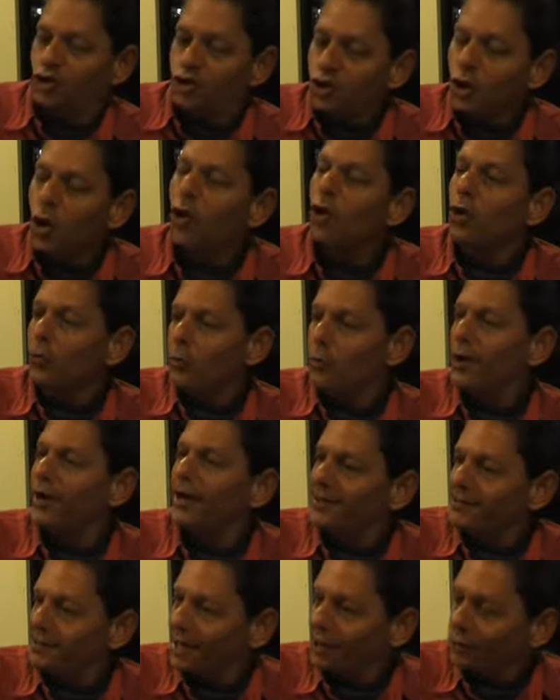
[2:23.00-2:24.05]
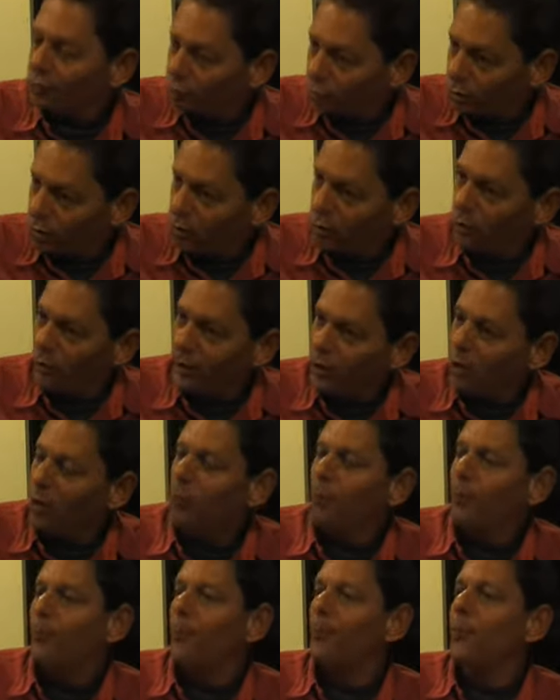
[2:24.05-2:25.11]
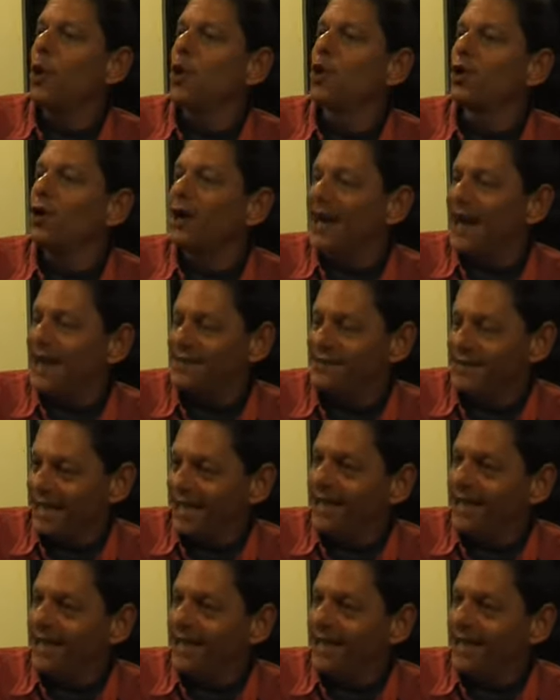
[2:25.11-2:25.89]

W tej chwili przywództwo Fidela może być zastąpione